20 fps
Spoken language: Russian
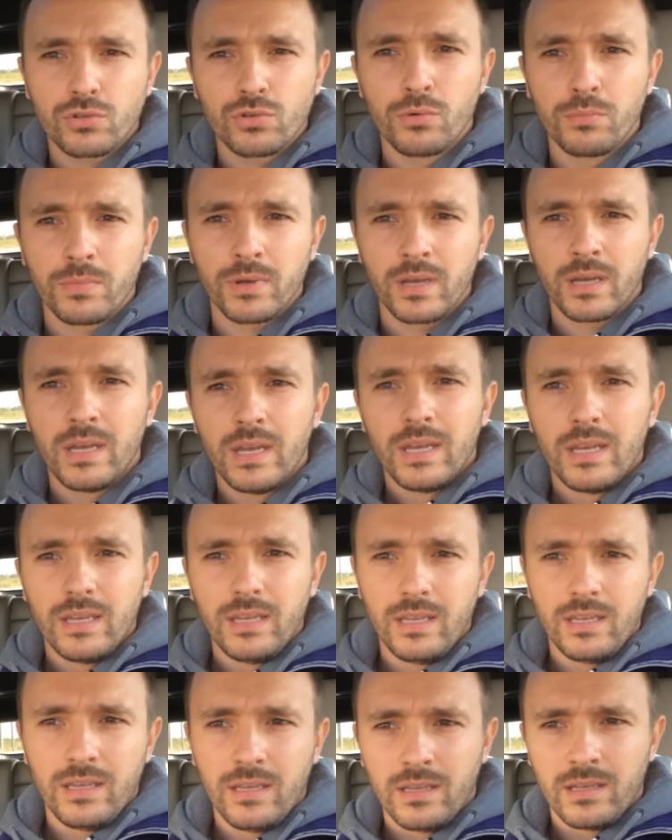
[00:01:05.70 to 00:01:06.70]
суммы.
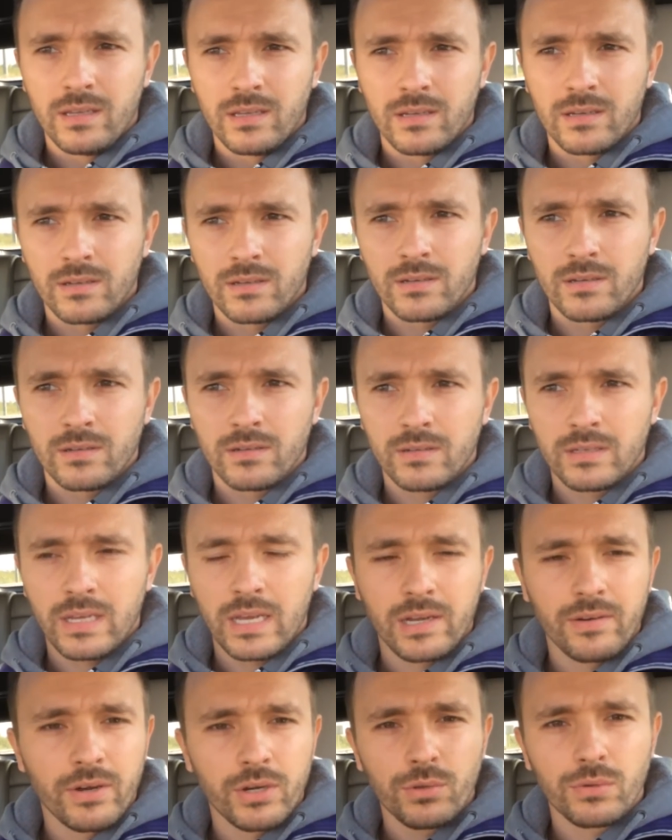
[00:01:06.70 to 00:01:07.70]
И э,
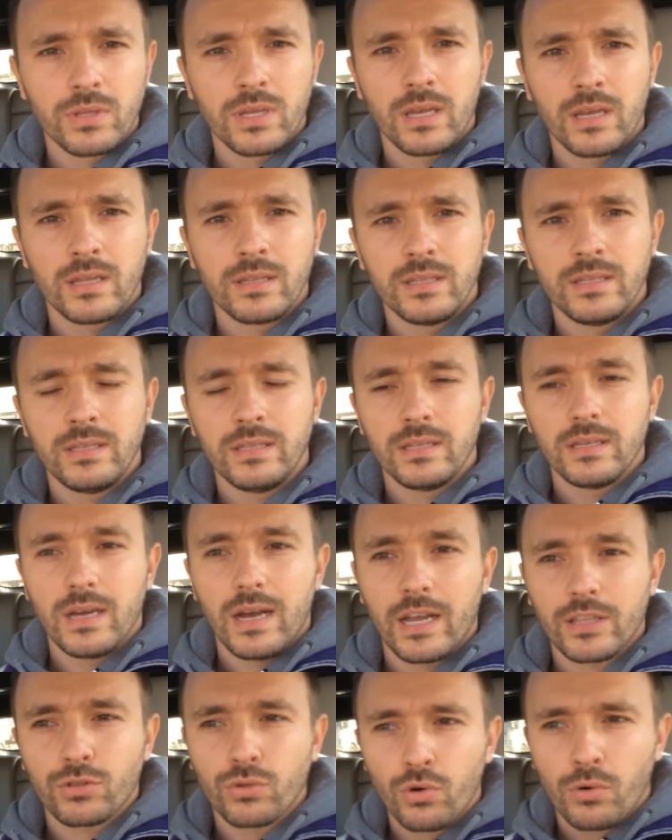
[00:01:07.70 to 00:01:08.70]
я говорю не
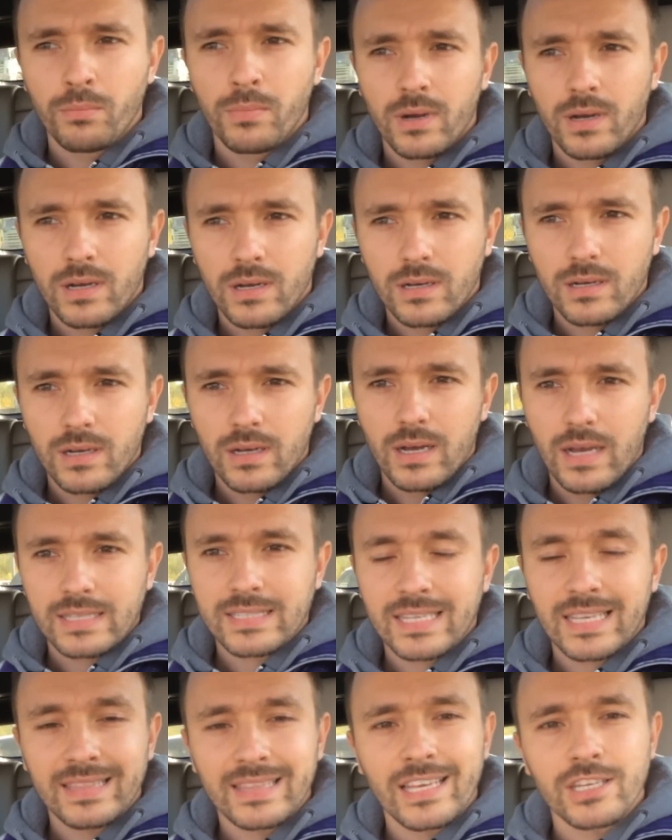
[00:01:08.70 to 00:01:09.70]
о том, о
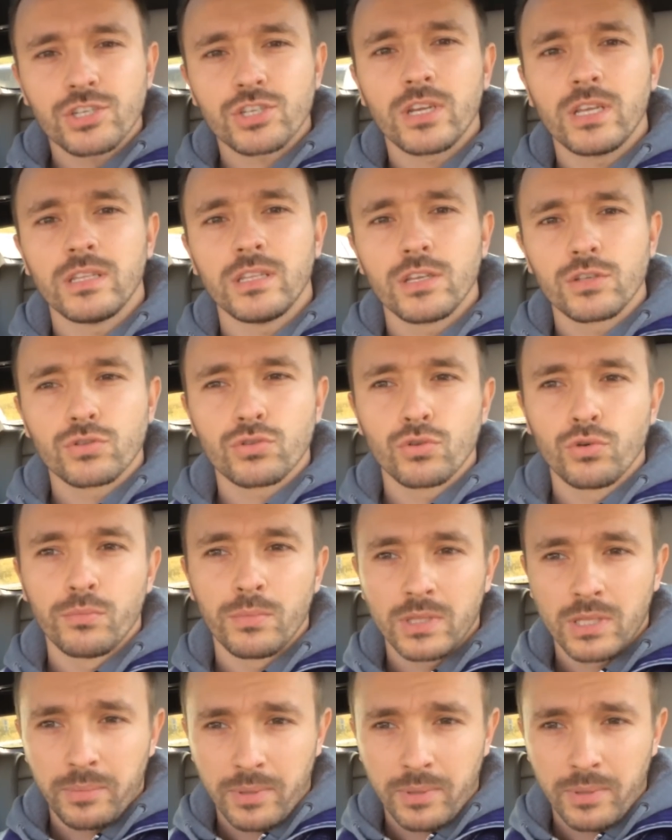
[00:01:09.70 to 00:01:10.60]
соотношении суммы.